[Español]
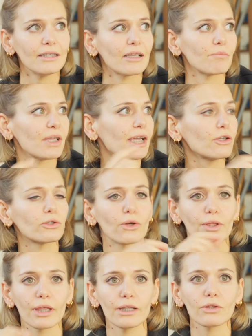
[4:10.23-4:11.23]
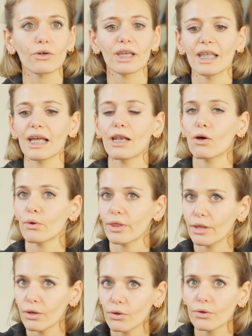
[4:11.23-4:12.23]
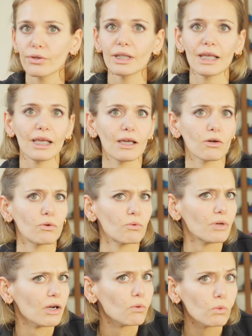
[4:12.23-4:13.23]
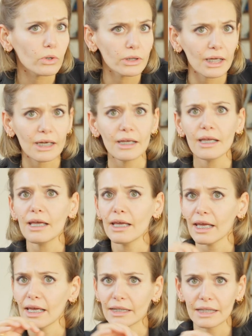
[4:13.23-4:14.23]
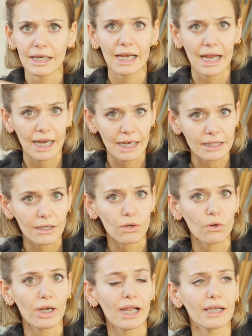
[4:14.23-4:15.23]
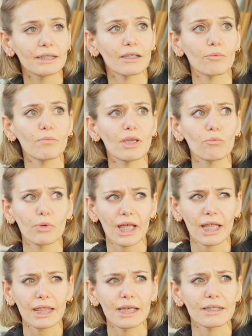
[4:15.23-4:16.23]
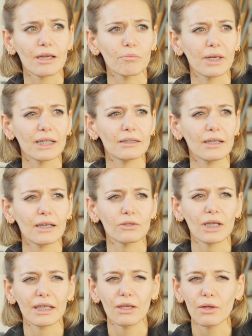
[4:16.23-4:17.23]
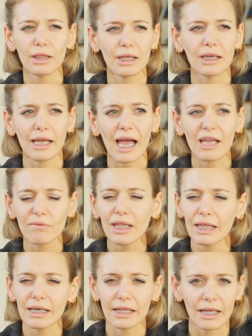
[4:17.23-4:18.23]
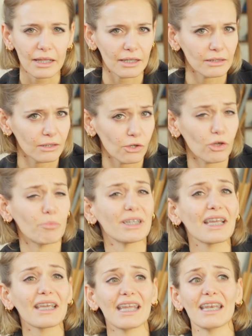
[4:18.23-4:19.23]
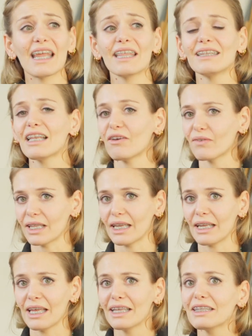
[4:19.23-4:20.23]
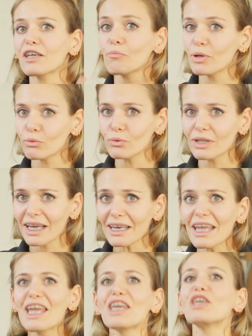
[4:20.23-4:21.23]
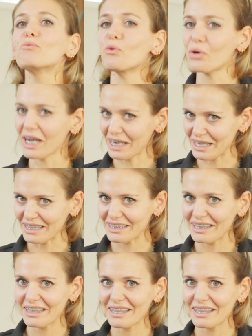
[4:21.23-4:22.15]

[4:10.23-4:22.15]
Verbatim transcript: También hay otros centros que dan la opción de con una cuota, eh, tienes las clases online también, puedes hacer esas prácticas. O sea, quiero decir, hay facilidades. Lo que pasa es que nadie te las va a dar. Tienes que preguntar y buscarlas.